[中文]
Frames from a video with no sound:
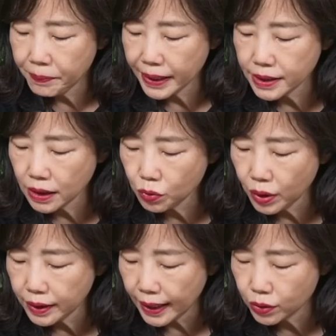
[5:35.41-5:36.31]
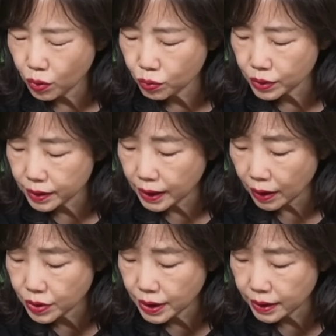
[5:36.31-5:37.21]
北京对台动武的
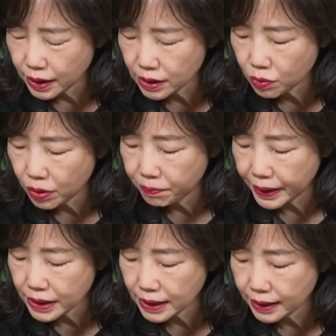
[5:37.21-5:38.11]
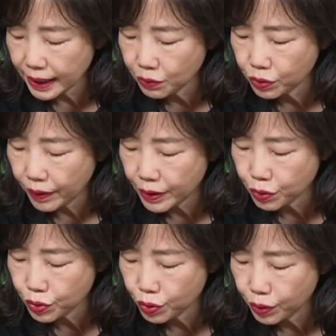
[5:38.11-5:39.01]
条件，一个是问北京干预台湾
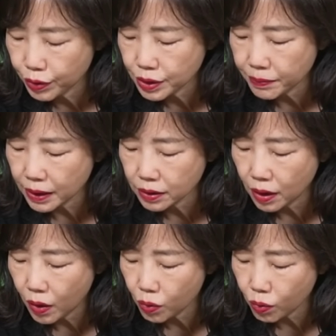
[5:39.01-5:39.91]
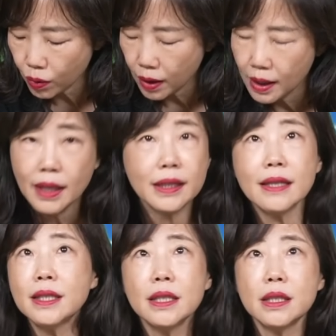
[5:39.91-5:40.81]
选举会有什么样的后果。
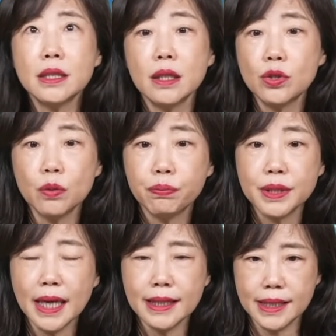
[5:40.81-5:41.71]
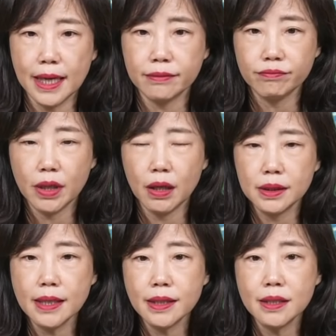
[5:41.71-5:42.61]
他这次呢就不再讲，
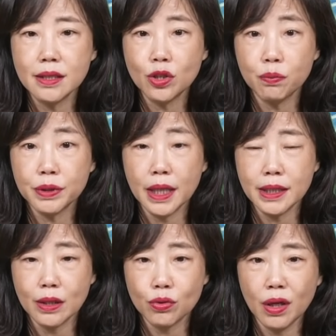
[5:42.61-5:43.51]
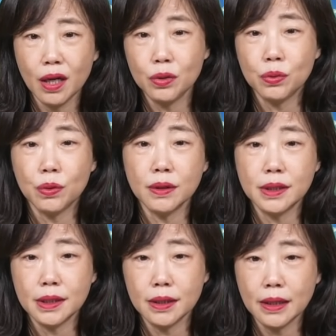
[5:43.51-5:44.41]
好，他这次就不再讲说啊，如果
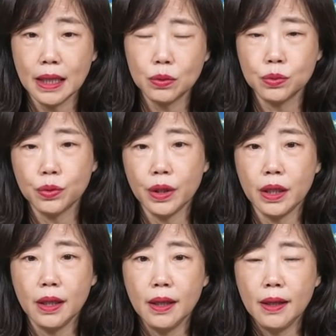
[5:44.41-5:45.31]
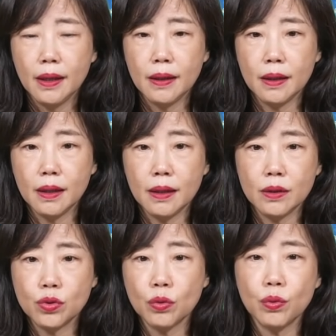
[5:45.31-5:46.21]
这个大陆对，
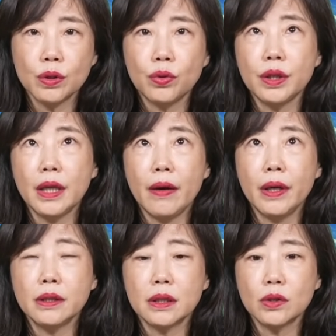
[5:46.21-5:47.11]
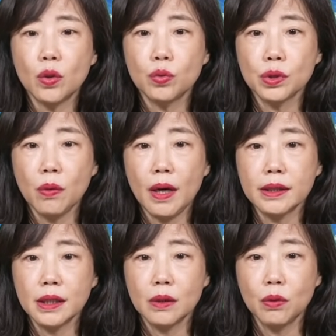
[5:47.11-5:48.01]
呃，中国对台湾这个动武的
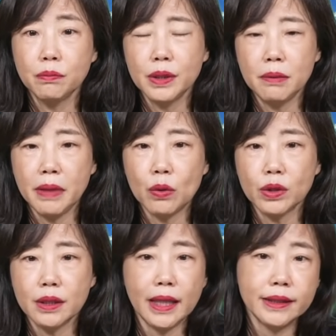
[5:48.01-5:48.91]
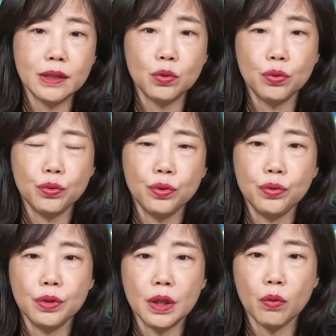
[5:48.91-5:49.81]
话呢，我们的美国的男男女女
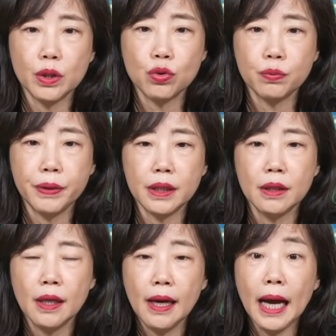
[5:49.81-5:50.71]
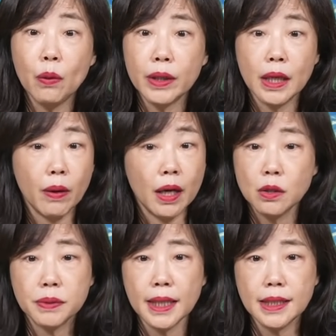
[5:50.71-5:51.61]
女呢会出兵捍卫台湾，他
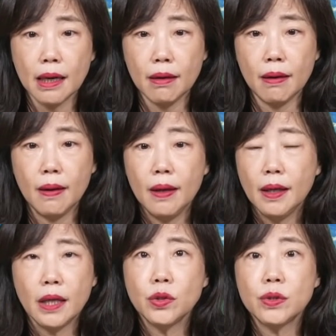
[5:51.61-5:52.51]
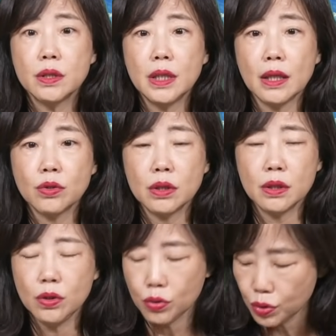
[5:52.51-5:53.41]
就不再讲了，他就只讲
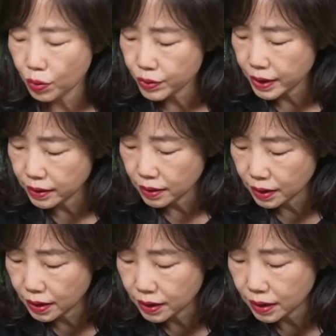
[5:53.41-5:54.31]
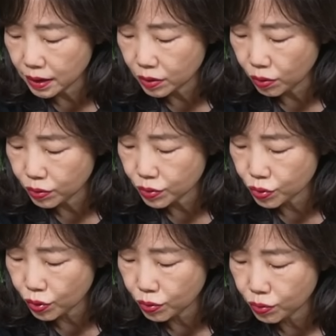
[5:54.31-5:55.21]
是又重申一个公
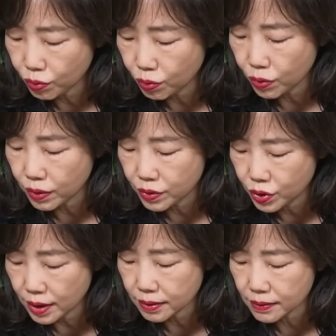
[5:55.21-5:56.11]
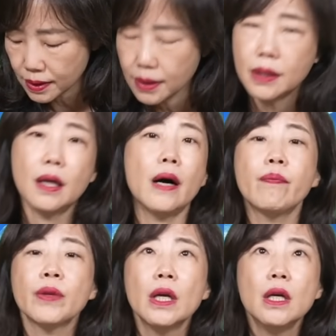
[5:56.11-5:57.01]
中国政策啊，
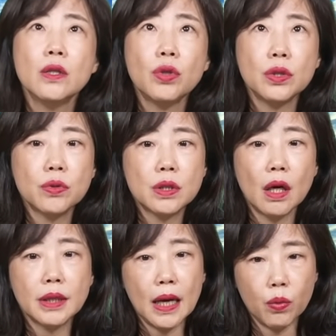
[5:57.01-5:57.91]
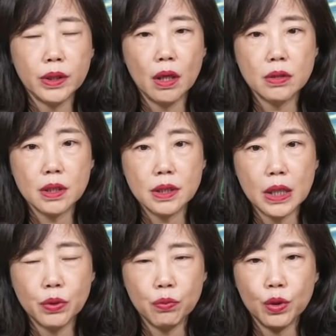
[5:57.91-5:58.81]
所以你就知道他回到这个
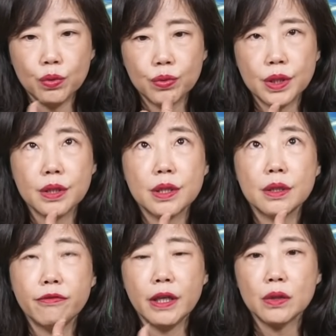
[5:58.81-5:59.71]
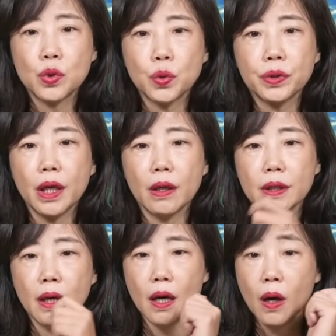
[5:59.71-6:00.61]
战略模糊，这个是非常重要
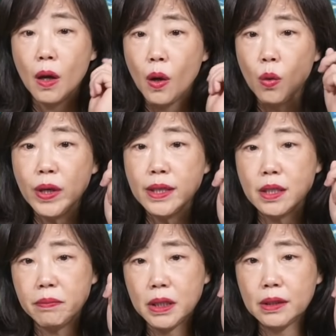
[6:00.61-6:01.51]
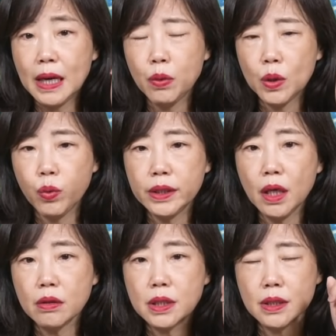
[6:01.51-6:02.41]
的哈。为什么他会回
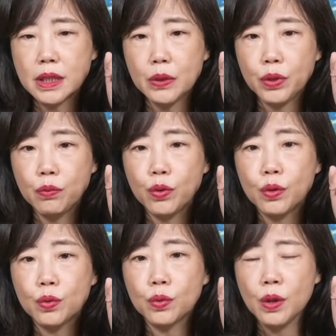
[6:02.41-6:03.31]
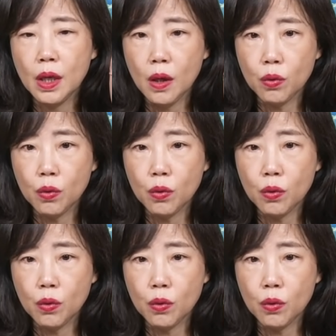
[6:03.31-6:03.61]
到这个战略模糊？